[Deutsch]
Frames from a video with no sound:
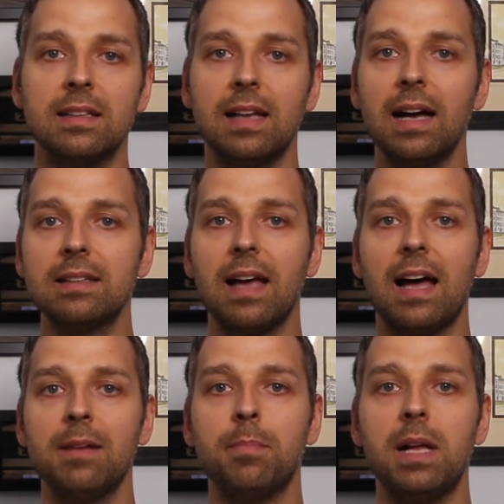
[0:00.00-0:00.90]
Nach der
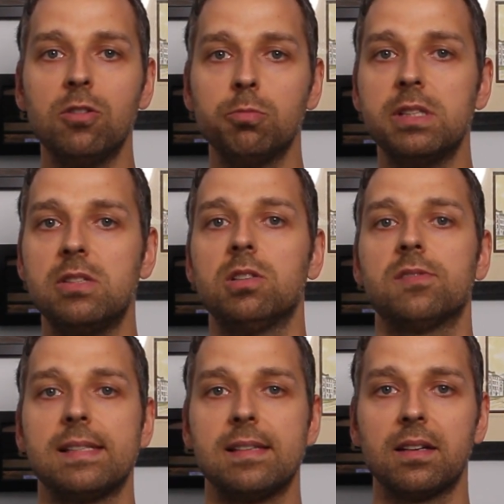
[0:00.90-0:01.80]
Anmeldung
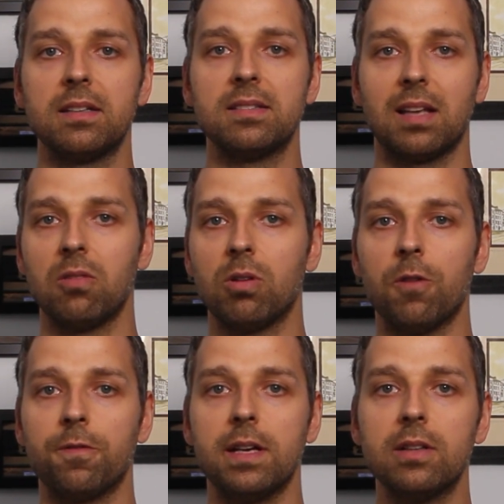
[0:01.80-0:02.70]
bzw. Registrierung
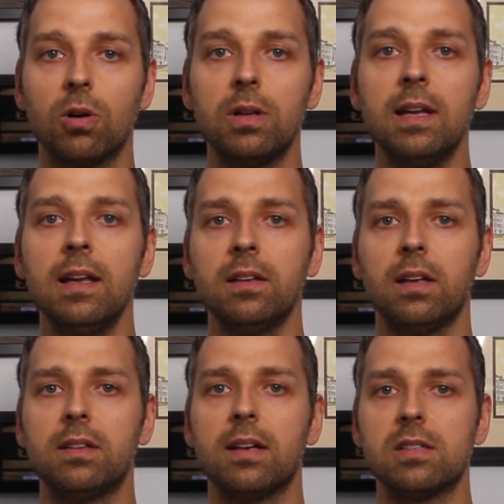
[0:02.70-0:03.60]
auf ETOL
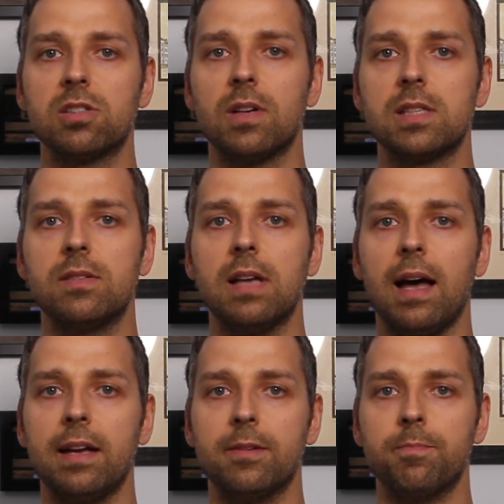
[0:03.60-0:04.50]
kriegt ihr dann sowas wie
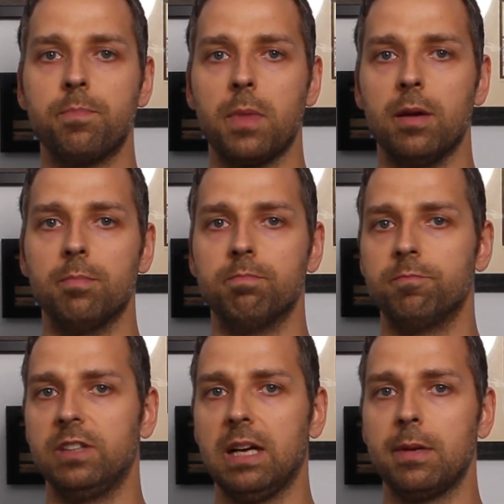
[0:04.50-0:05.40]
ein, ähm,
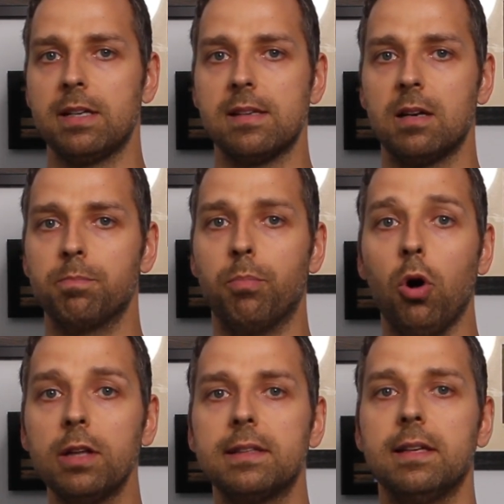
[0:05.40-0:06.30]
wie kann man da sagen,
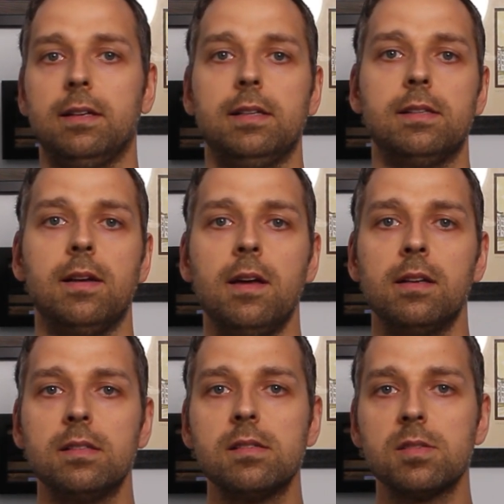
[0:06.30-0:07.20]
Bordgerät.
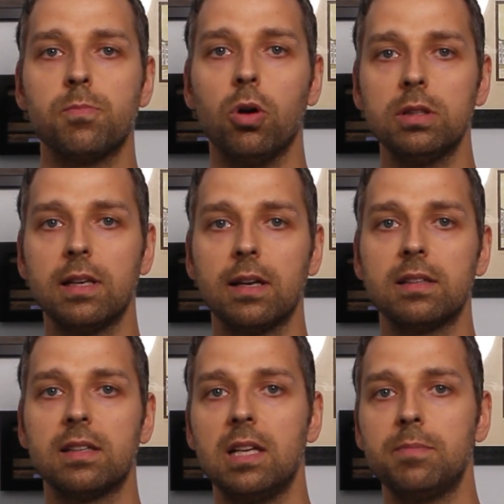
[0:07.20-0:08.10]
Dieses
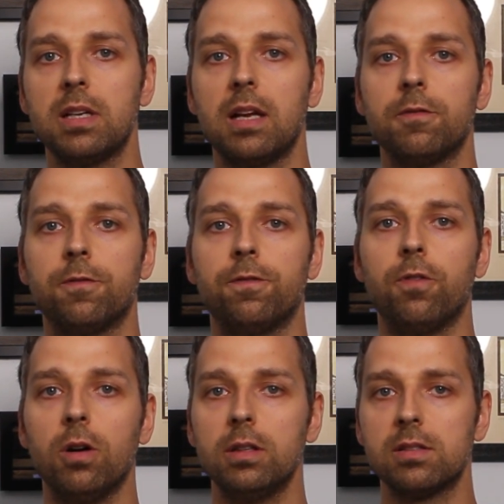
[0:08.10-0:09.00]
Bordgerät klebt ihr dann
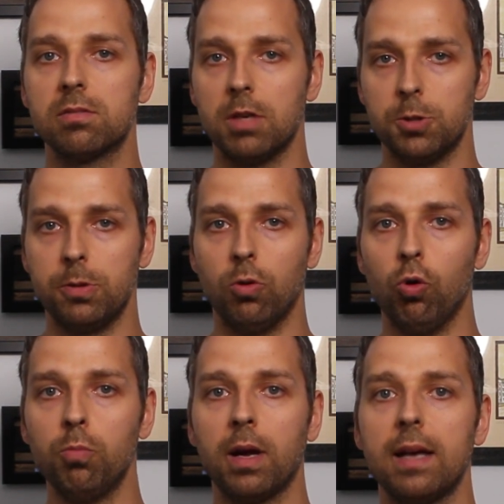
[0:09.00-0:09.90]
vorne zum Beispiel
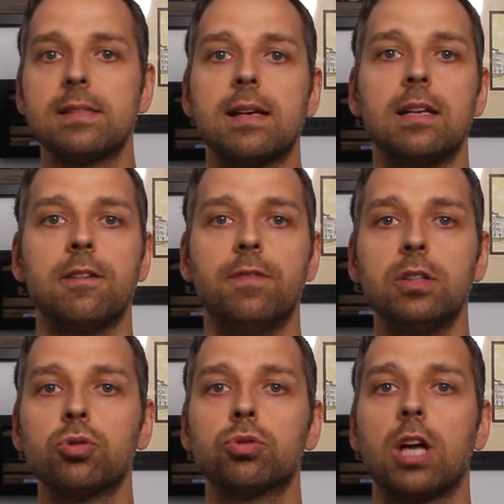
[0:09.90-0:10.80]
oben rechts an der
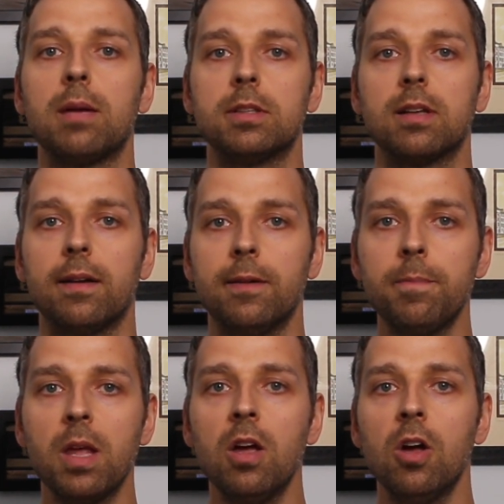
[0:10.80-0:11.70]
Windschutzscheibe dran
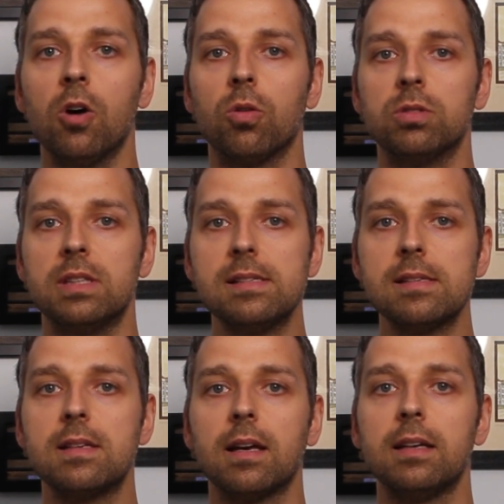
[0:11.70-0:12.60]
und
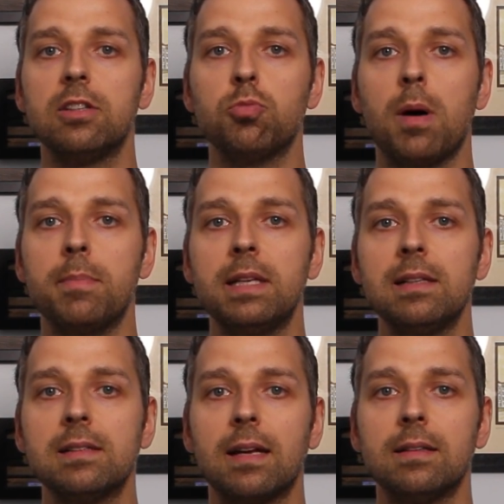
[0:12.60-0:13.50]
dieses Gerät
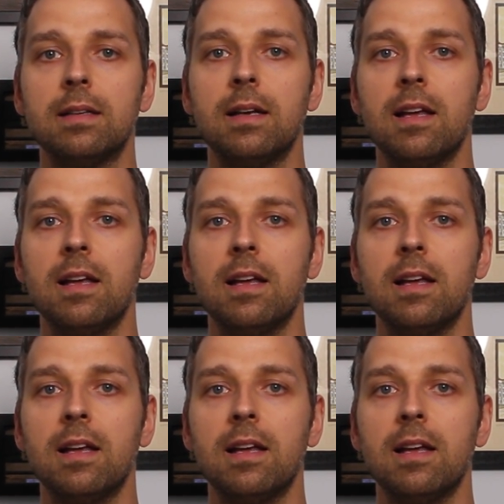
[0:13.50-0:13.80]
übermittelt dann